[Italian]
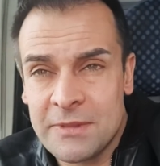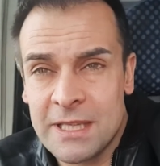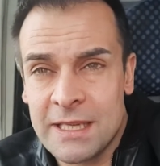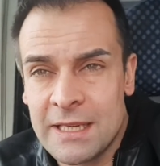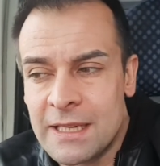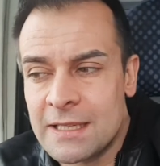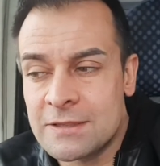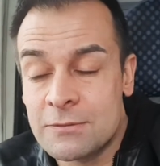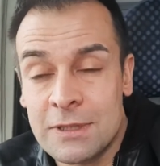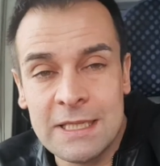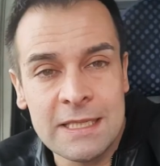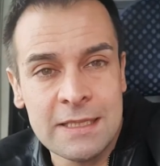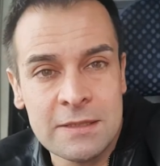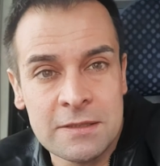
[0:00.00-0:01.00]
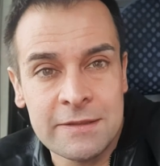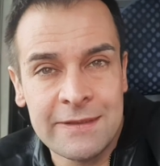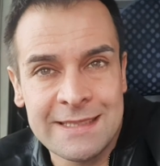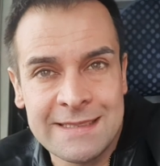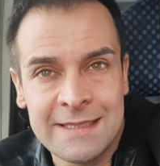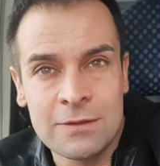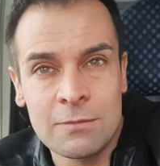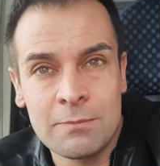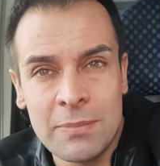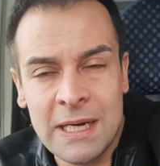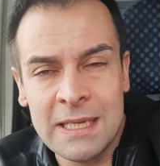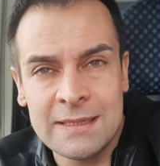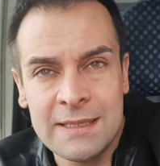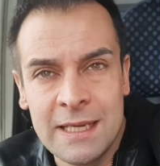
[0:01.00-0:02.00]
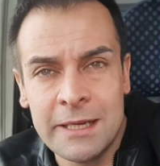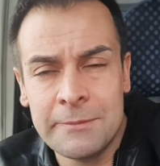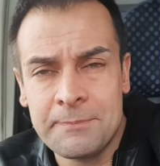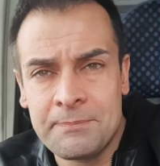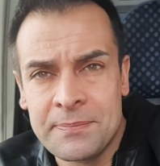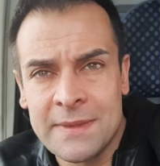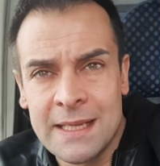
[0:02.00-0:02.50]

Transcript: eh, la squadra dietro deve essere compatta,